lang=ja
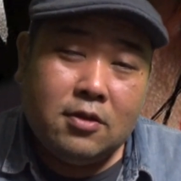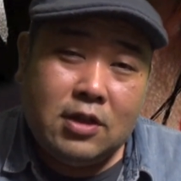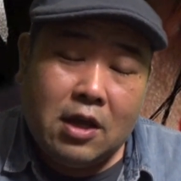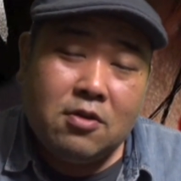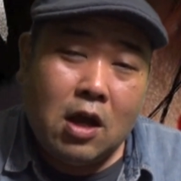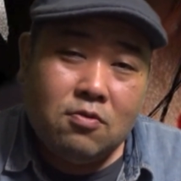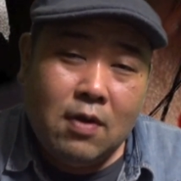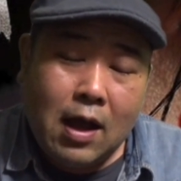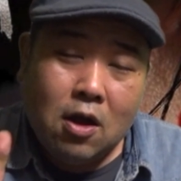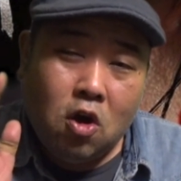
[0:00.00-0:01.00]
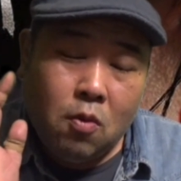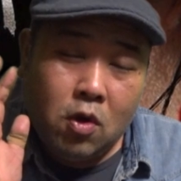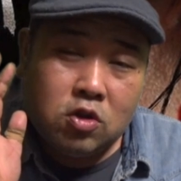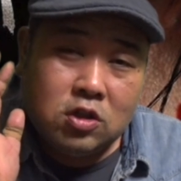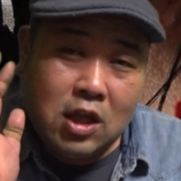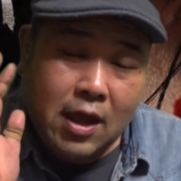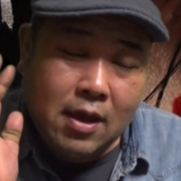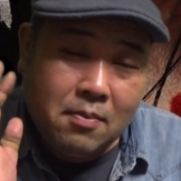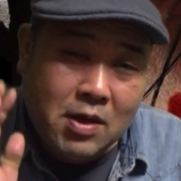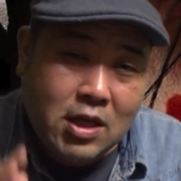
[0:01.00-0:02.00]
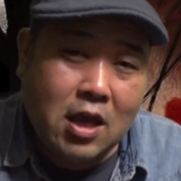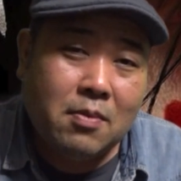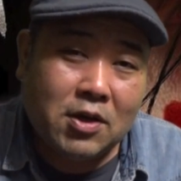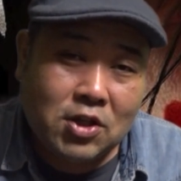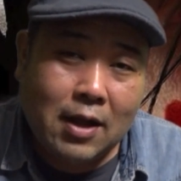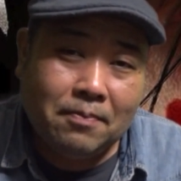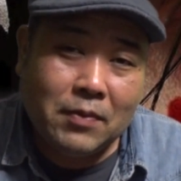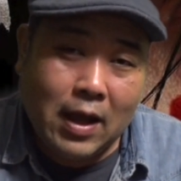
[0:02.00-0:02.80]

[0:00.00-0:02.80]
前半は思って見ていました。